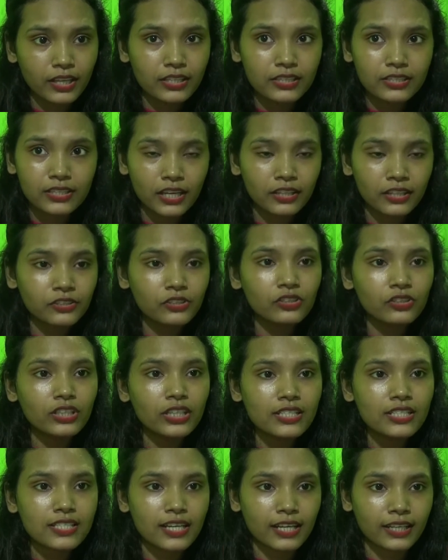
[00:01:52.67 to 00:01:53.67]

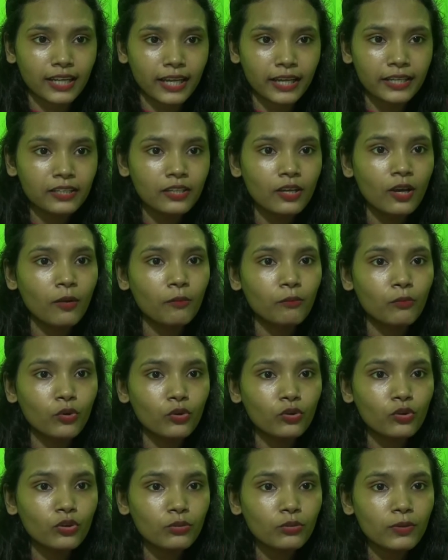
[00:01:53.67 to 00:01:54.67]
স্থানীয়রা জানায়
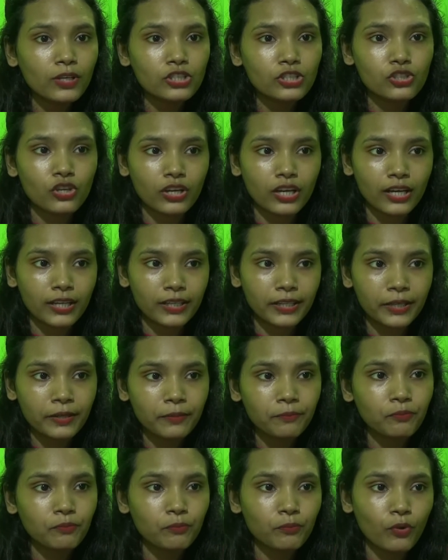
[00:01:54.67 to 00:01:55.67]
মঙ্গলবার সকালে
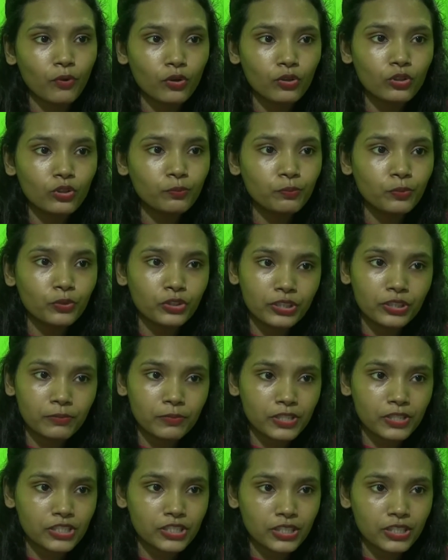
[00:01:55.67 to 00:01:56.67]
পল্লব
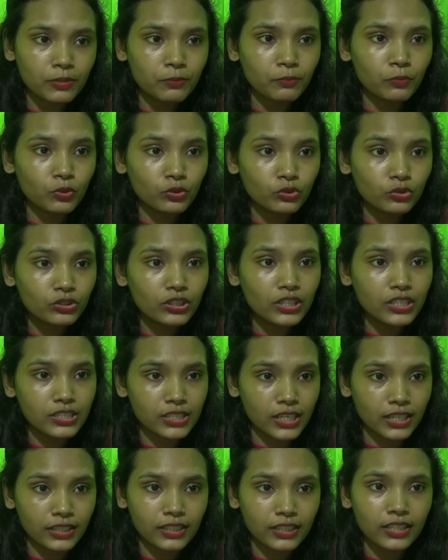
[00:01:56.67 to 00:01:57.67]
প্রতিবেশী বন্ধুদের
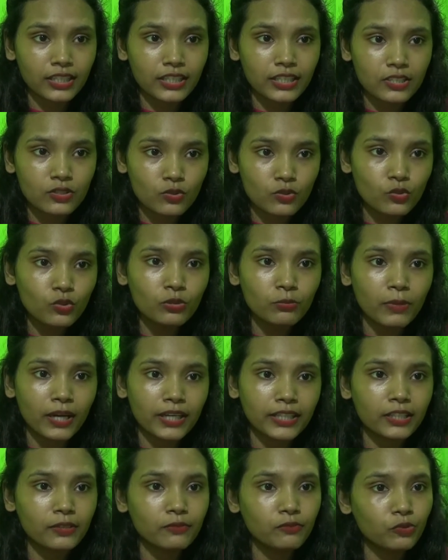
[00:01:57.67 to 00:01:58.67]
সাথে স্কুল
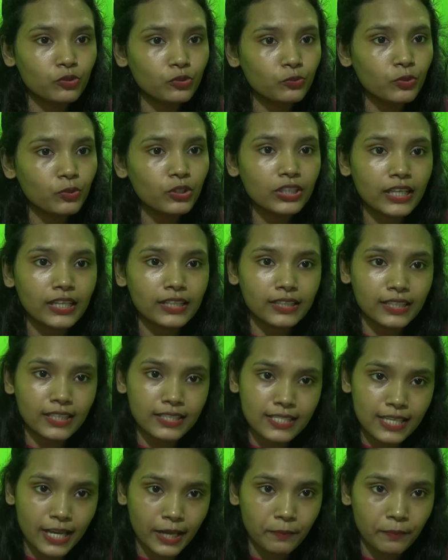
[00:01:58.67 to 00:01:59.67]
মাঠে ফুটবল খেলতে
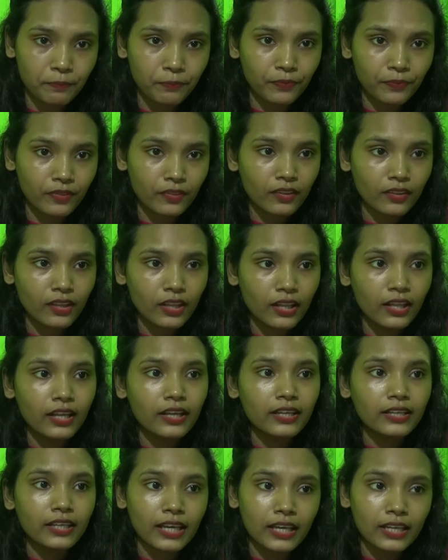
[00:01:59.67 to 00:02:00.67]
যায়
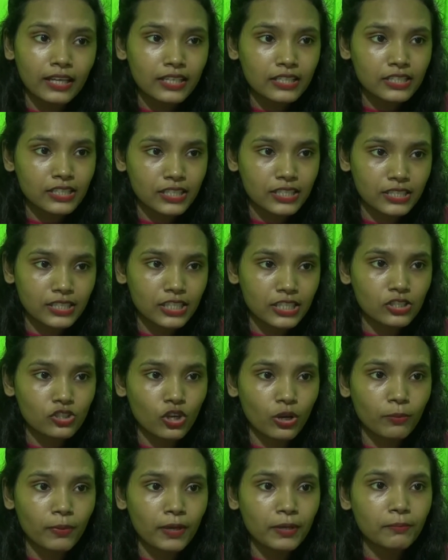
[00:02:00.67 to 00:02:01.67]
খেলা শেষে
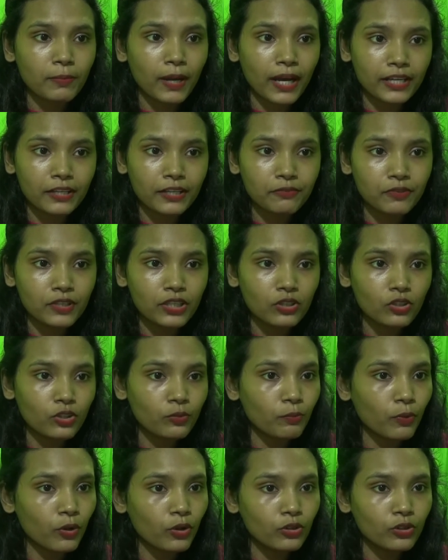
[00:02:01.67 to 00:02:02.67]
সবাই বাড়ি ফিরল
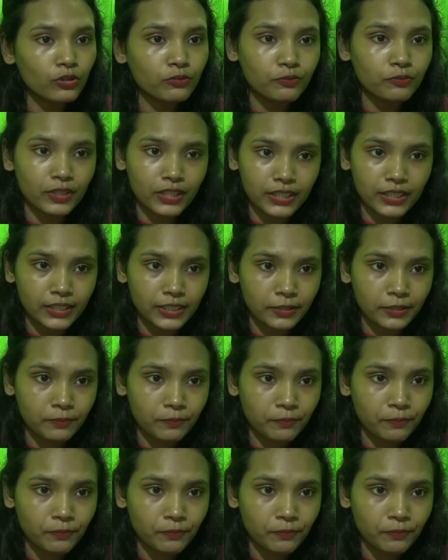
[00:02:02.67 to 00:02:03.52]
পল্লব ফেরেনি